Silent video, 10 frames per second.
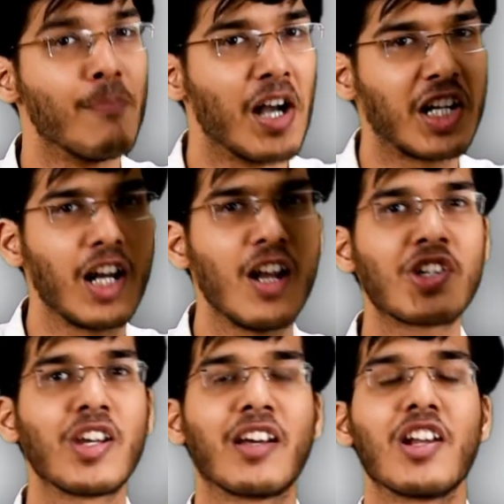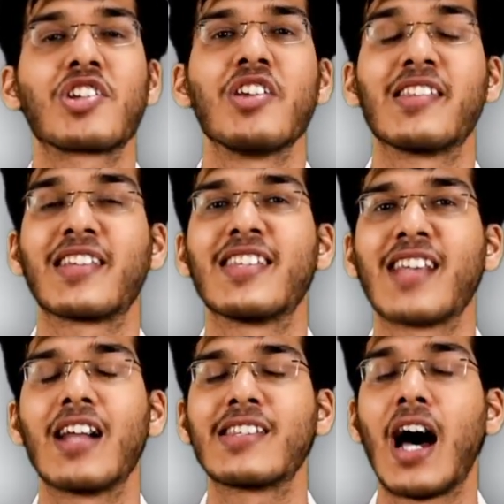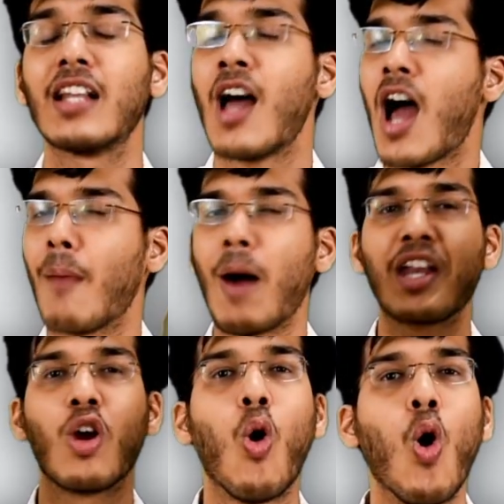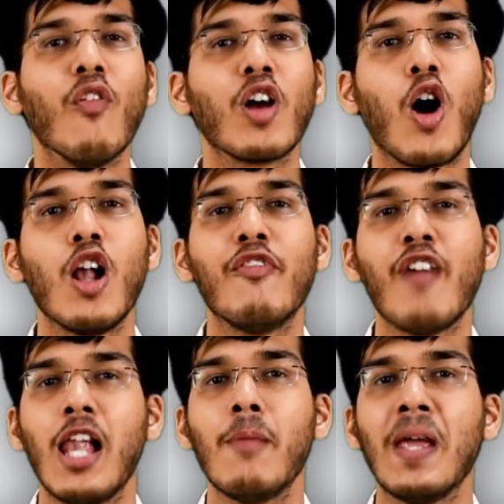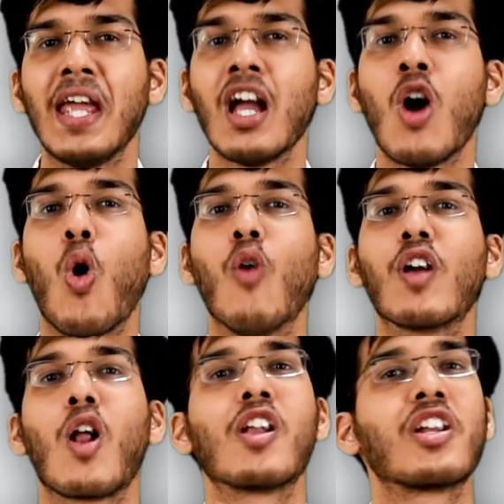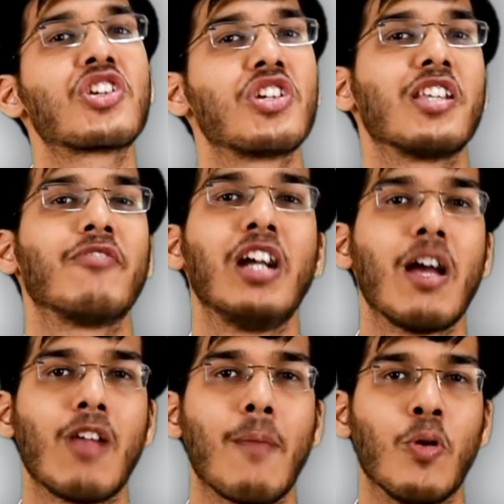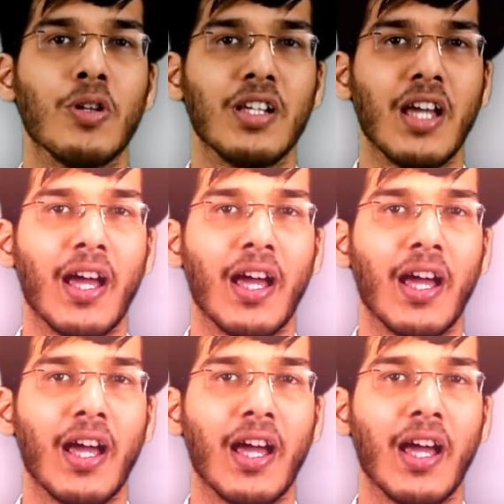मटेरियलिस्टिक रिचनेस के साथ साथ हमारी ओवरऑल वेलबींग ओवरऑल रिचनेस भी डेवलप होती